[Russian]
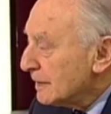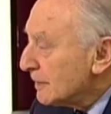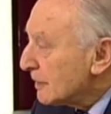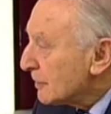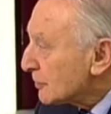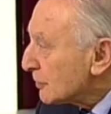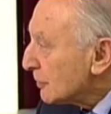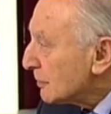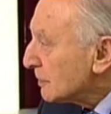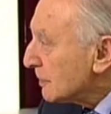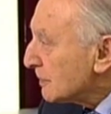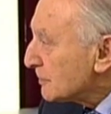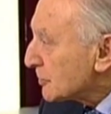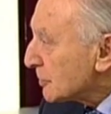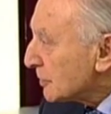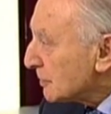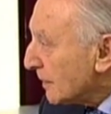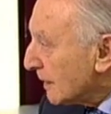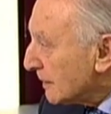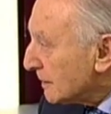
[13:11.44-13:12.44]
горизонтом
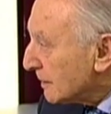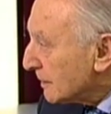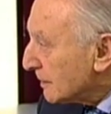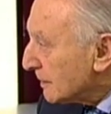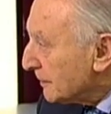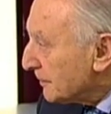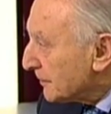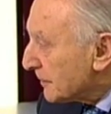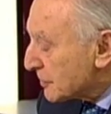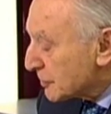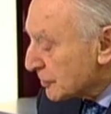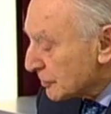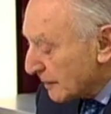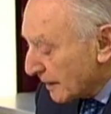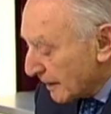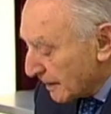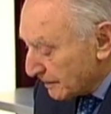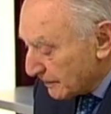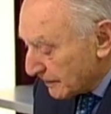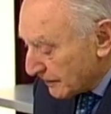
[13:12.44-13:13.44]
желания,
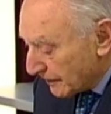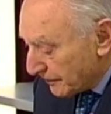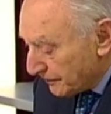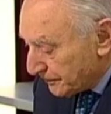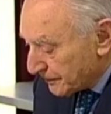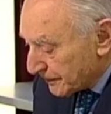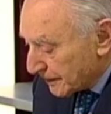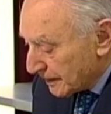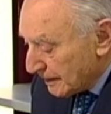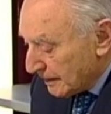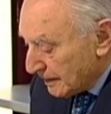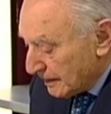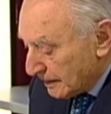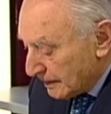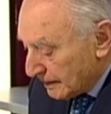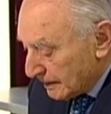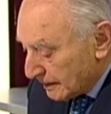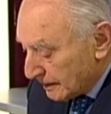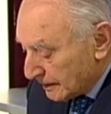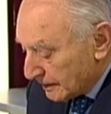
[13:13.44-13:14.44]
желаемого.
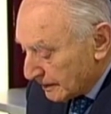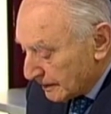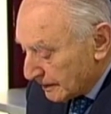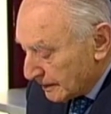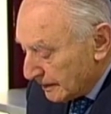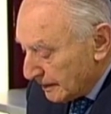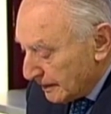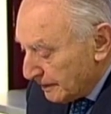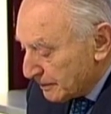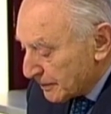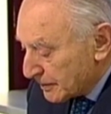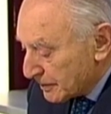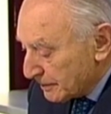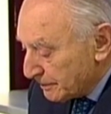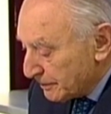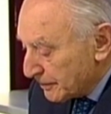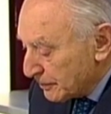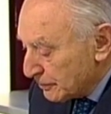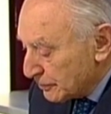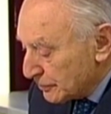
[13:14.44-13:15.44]
Э, и
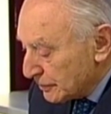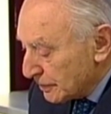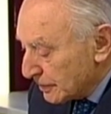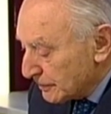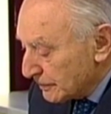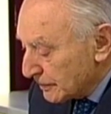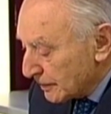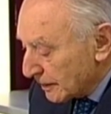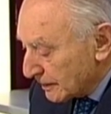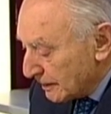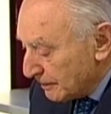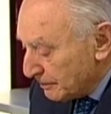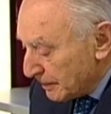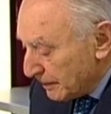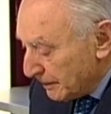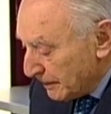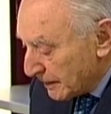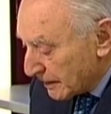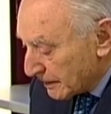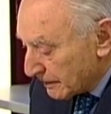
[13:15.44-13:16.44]
проиллюстрировать таким
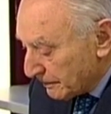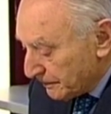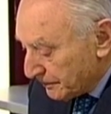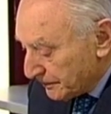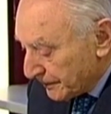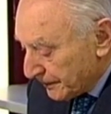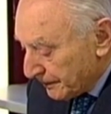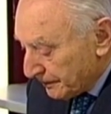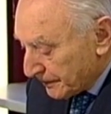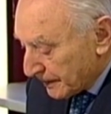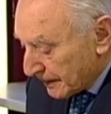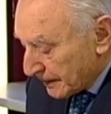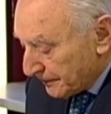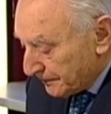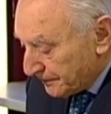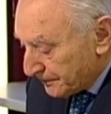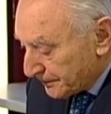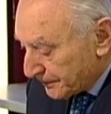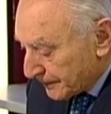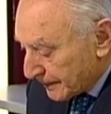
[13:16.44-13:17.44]
примером.
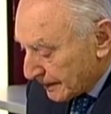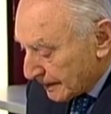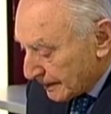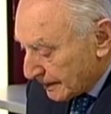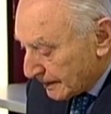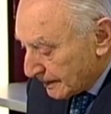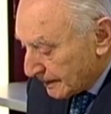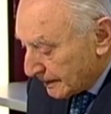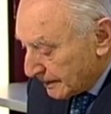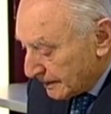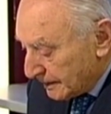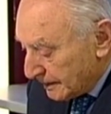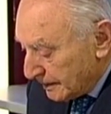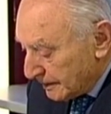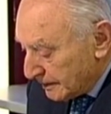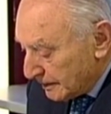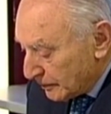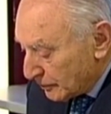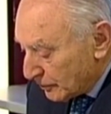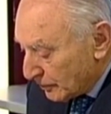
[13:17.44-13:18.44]
Э,
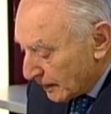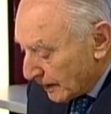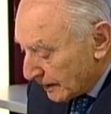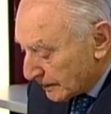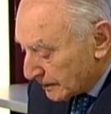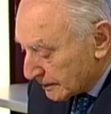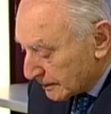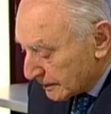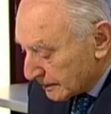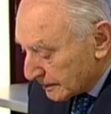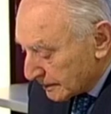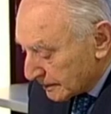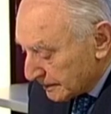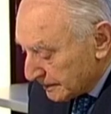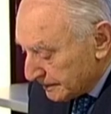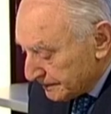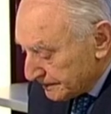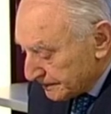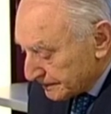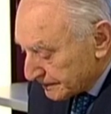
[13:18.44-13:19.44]
недалеко от э,
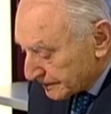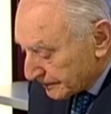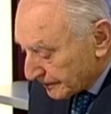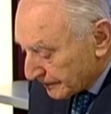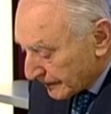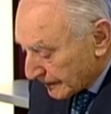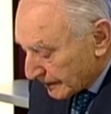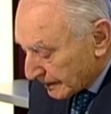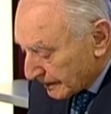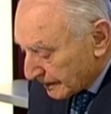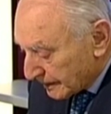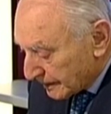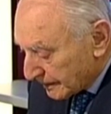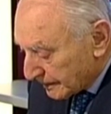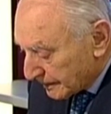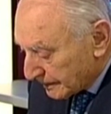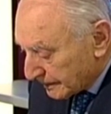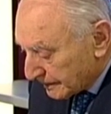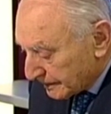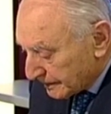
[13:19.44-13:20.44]

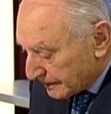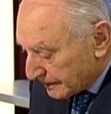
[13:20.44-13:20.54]
э,